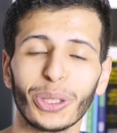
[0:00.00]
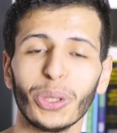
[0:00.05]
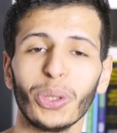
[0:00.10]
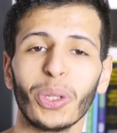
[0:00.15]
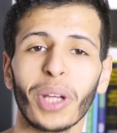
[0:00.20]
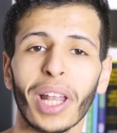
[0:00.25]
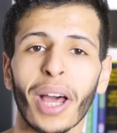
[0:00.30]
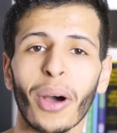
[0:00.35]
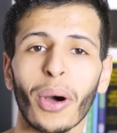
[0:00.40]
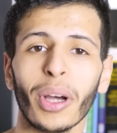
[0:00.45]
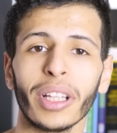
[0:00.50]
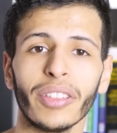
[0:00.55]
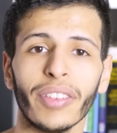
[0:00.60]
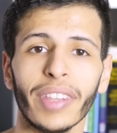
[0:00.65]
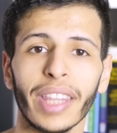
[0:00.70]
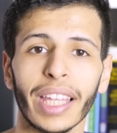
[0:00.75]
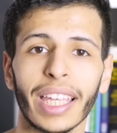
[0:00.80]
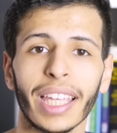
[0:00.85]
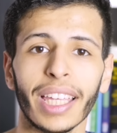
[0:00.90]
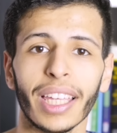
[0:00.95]
سوق الهواتف
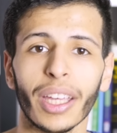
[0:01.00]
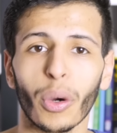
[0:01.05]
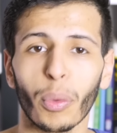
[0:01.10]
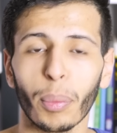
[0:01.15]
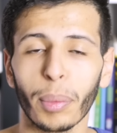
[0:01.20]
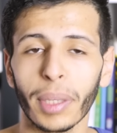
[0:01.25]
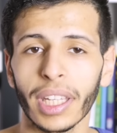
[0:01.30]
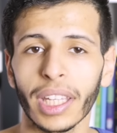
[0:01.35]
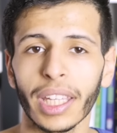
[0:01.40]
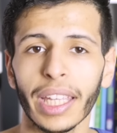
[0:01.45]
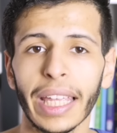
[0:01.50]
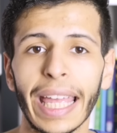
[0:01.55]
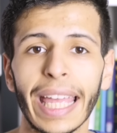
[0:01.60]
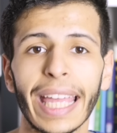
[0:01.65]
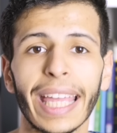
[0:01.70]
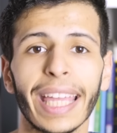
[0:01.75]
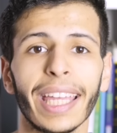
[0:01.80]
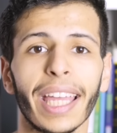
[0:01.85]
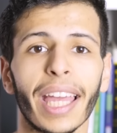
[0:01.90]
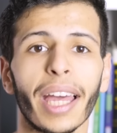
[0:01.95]
الذكية ومن هي؟
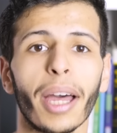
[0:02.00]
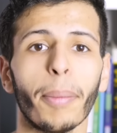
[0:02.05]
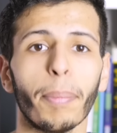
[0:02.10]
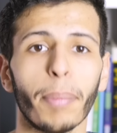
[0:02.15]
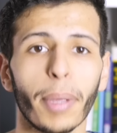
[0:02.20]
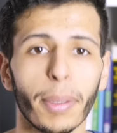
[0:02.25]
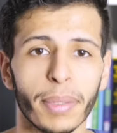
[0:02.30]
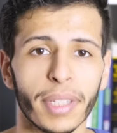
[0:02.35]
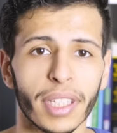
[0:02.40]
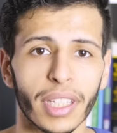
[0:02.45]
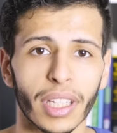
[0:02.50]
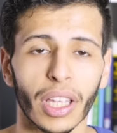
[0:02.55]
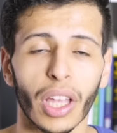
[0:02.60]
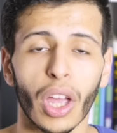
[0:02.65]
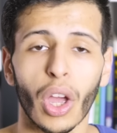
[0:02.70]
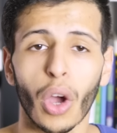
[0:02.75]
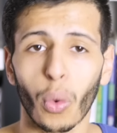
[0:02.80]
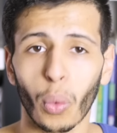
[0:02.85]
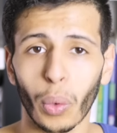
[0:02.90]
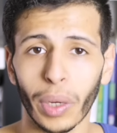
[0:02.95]
هي بيبسي
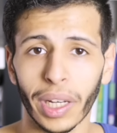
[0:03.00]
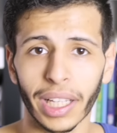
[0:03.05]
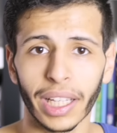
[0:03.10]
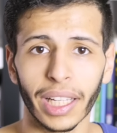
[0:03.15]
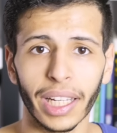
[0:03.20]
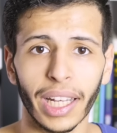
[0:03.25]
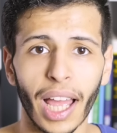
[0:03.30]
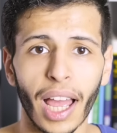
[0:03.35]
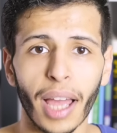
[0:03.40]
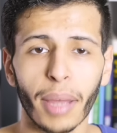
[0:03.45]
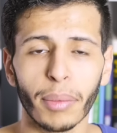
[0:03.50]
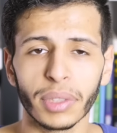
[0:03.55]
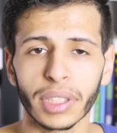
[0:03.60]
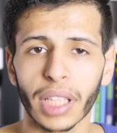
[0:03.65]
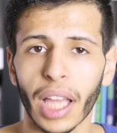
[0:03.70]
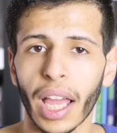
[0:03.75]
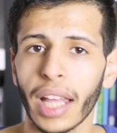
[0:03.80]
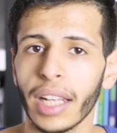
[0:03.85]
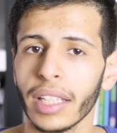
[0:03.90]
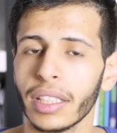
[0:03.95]
والإعلام
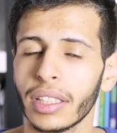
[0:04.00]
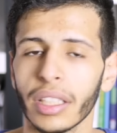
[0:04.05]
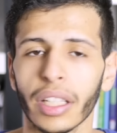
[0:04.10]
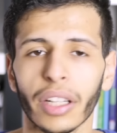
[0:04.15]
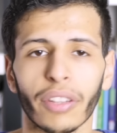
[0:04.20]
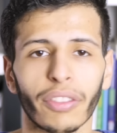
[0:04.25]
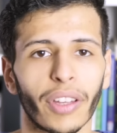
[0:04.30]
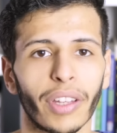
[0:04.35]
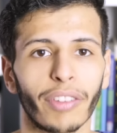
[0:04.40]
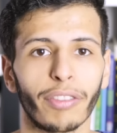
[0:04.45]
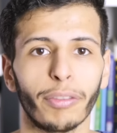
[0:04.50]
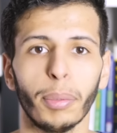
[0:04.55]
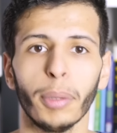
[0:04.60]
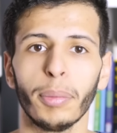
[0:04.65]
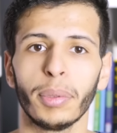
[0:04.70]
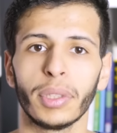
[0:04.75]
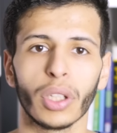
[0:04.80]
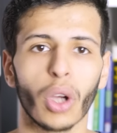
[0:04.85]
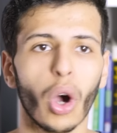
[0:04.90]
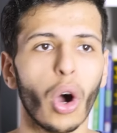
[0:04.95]
جالس يرفع في
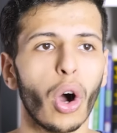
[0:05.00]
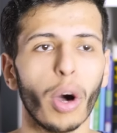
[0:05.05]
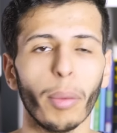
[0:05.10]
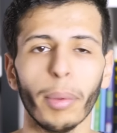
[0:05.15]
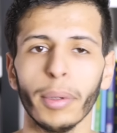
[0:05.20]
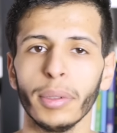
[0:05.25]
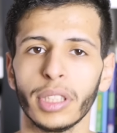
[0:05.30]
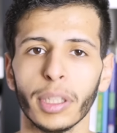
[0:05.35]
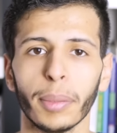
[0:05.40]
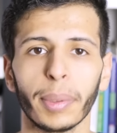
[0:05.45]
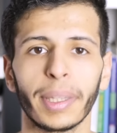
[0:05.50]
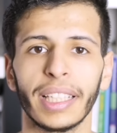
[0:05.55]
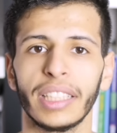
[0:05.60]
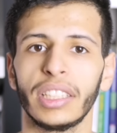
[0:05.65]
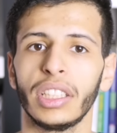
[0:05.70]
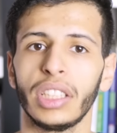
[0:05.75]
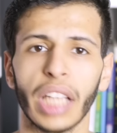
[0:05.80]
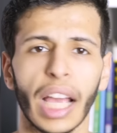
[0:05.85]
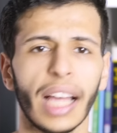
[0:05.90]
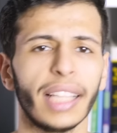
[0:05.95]
بيبسي أو بيبسي
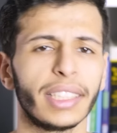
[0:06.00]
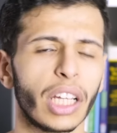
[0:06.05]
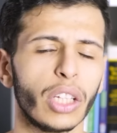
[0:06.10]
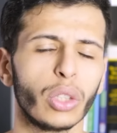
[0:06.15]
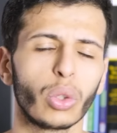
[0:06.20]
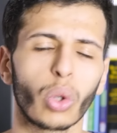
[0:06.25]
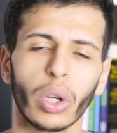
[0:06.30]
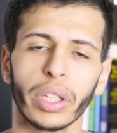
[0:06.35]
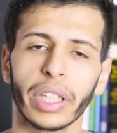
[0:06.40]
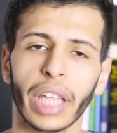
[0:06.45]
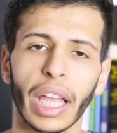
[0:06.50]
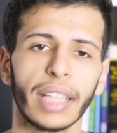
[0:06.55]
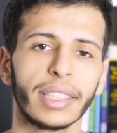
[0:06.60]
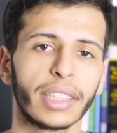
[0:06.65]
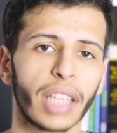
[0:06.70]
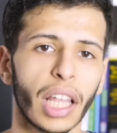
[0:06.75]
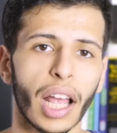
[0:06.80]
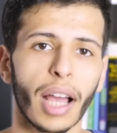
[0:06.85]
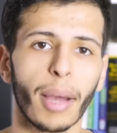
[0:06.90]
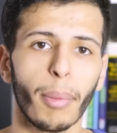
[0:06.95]
بتنزل جهاز أندرويد يا
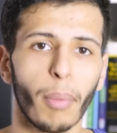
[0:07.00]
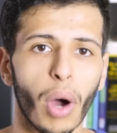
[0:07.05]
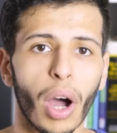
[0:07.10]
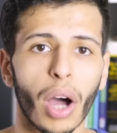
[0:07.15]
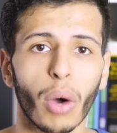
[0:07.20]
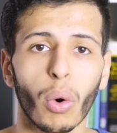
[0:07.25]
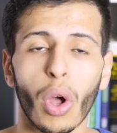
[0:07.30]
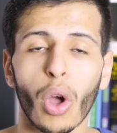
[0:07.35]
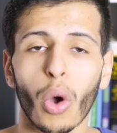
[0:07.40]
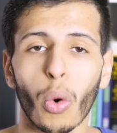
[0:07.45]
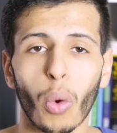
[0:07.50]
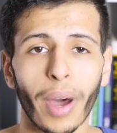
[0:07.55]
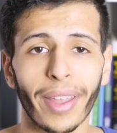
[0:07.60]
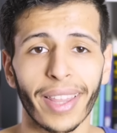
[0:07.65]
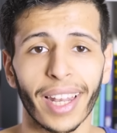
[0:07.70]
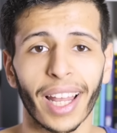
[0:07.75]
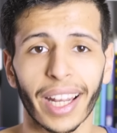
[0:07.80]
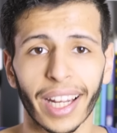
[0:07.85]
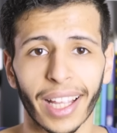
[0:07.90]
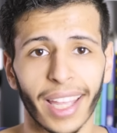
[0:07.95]
سلام واو وهذه
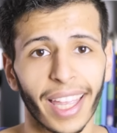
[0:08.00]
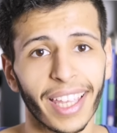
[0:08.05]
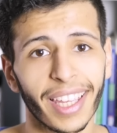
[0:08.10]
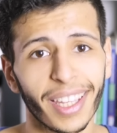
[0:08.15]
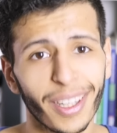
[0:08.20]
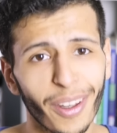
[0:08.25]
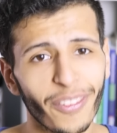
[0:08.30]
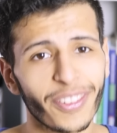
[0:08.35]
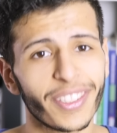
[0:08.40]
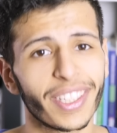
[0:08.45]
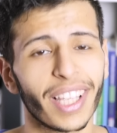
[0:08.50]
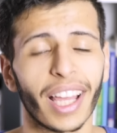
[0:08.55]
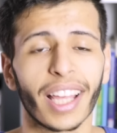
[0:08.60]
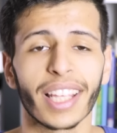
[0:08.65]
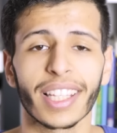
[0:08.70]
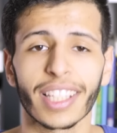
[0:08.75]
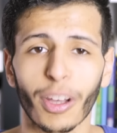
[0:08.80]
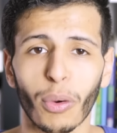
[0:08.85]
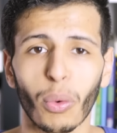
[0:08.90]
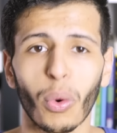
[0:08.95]
الحركة هي
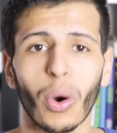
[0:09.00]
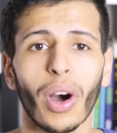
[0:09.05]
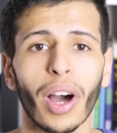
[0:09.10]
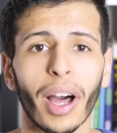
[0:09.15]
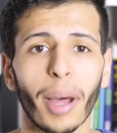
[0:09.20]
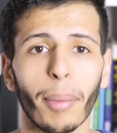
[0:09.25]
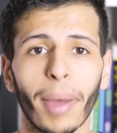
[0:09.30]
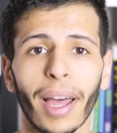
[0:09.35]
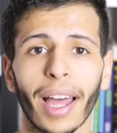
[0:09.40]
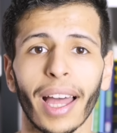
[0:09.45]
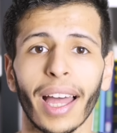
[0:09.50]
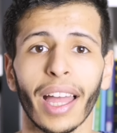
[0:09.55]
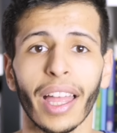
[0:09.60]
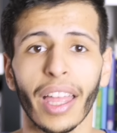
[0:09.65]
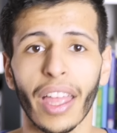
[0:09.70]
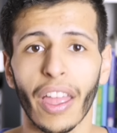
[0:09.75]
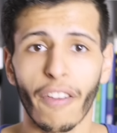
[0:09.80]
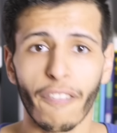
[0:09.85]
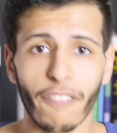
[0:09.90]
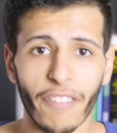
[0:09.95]
نفسها سووها مع
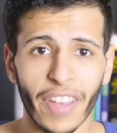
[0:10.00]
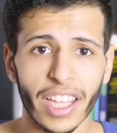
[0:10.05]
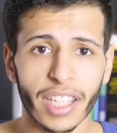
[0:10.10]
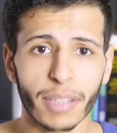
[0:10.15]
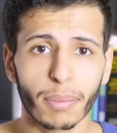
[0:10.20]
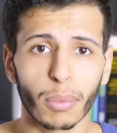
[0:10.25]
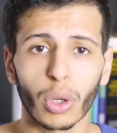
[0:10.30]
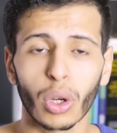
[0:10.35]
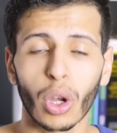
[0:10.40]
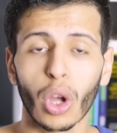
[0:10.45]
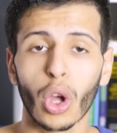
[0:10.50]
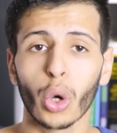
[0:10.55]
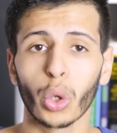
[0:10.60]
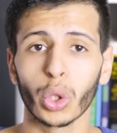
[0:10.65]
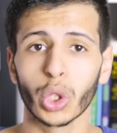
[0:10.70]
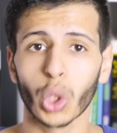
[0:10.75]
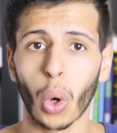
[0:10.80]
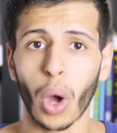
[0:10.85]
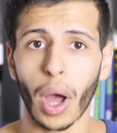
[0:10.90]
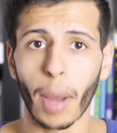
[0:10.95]
فيسبوك
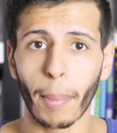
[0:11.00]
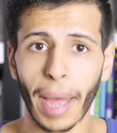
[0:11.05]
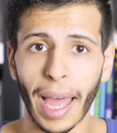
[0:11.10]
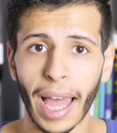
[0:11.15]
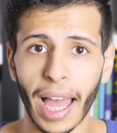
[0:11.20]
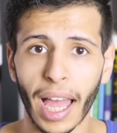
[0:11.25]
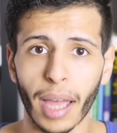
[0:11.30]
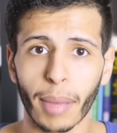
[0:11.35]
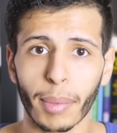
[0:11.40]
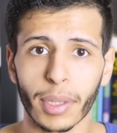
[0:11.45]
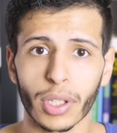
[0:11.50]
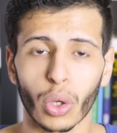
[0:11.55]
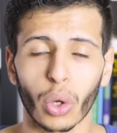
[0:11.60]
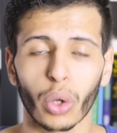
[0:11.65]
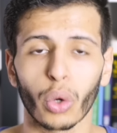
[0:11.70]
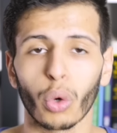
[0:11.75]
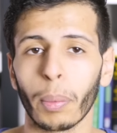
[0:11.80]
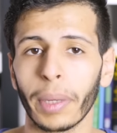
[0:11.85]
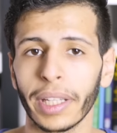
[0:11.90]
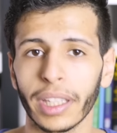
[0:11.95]
وسووها مع
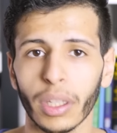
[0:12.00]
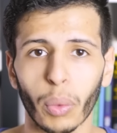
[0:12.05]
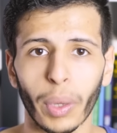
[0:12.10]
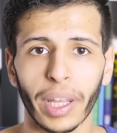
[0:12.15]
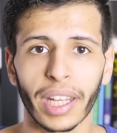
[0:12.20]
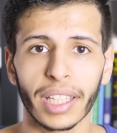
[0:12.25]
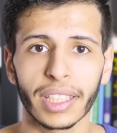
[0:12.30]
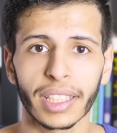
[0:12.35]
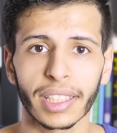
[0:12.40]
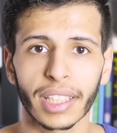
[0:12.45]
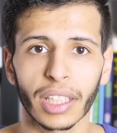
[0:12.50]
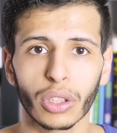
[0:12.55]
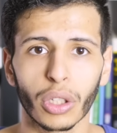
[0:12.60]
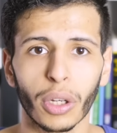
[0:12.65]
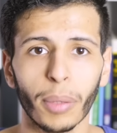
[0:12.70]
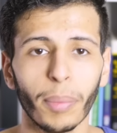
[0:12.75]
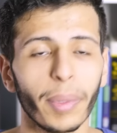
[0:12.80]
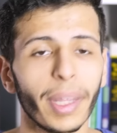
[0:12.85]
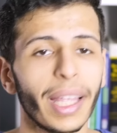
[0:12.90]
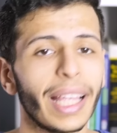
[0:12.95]
أمازون وبعدين وين
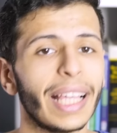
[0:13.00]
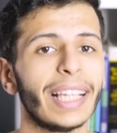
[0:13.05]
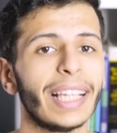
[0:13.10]
أجهزتهم؟